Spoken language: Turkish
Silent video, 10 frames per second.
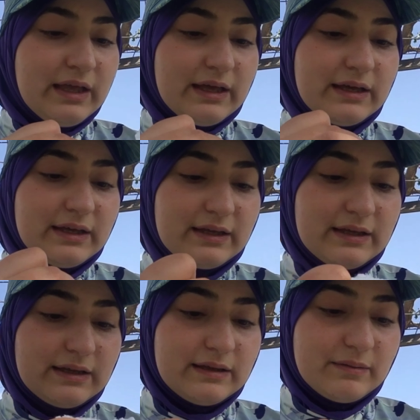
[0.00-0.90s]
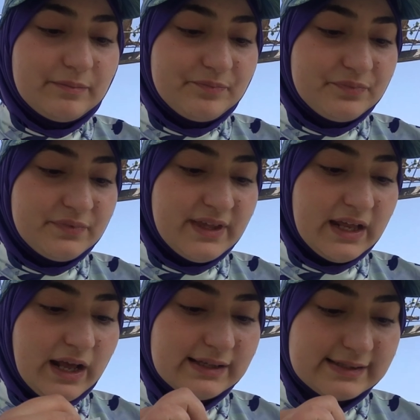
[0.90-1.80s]
Ee,
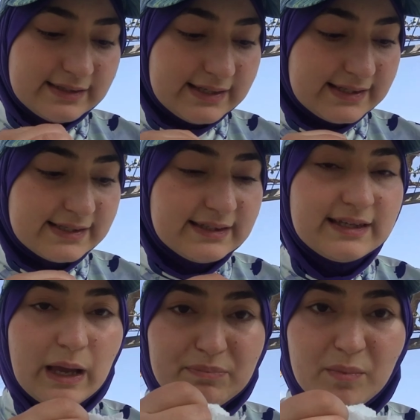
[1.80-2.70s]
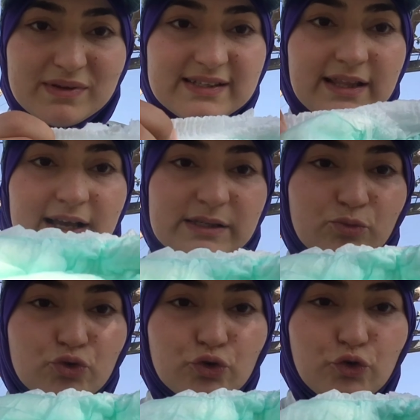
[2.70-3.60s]
yani aslında sızıntı yapmaması
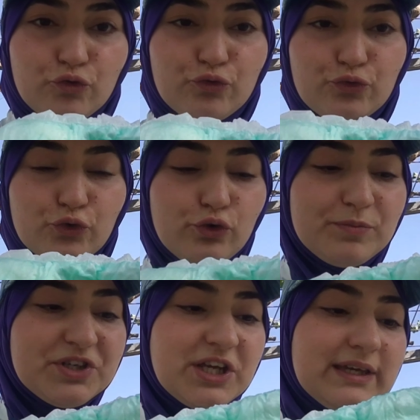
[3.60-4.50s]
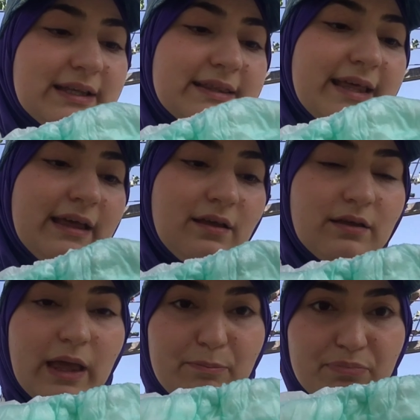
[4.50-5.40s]
lazım. Çünkü full bir şekilde
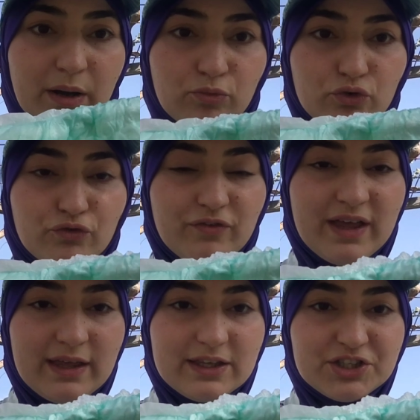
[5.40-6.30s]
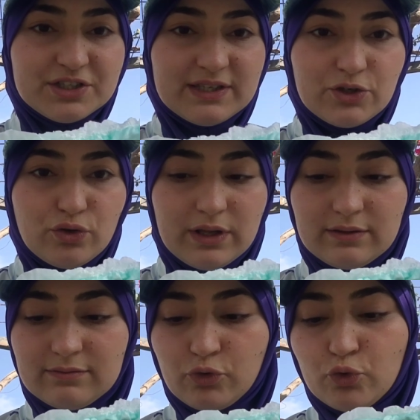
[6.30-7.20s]
hep pamuk ve içinde şöyle
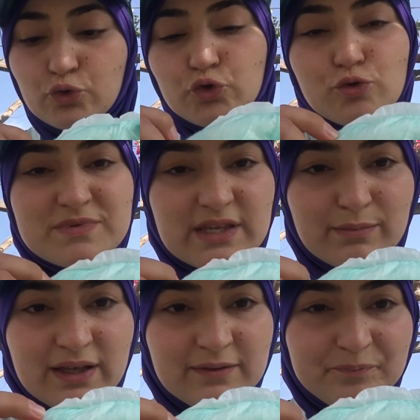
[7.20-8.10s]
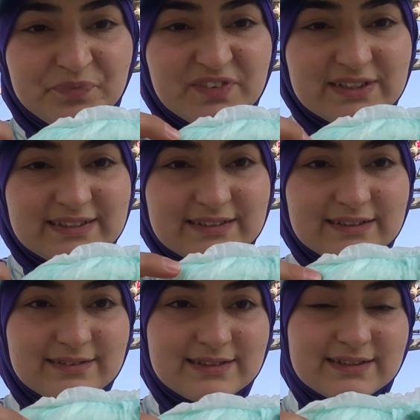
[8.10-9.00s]
dokunduğum zaman
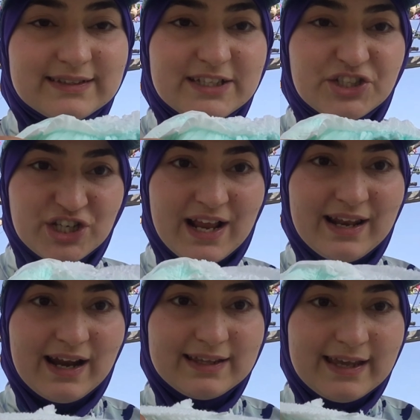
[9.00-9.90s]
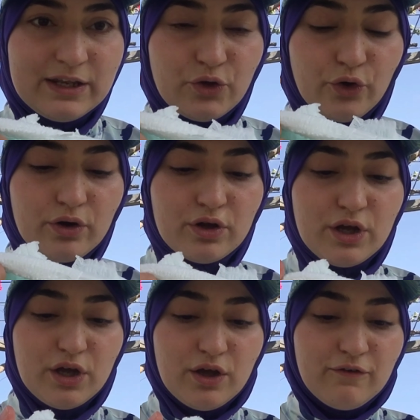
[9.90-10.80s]
tırtıklı tırtıklı jeller geliyor.
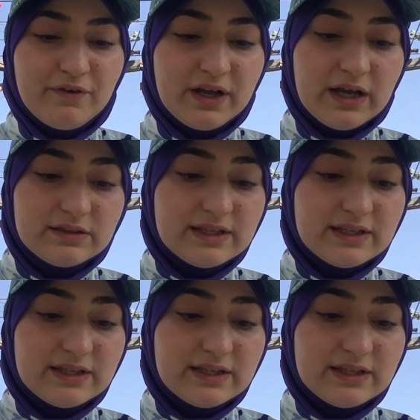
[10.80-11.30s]
Fakat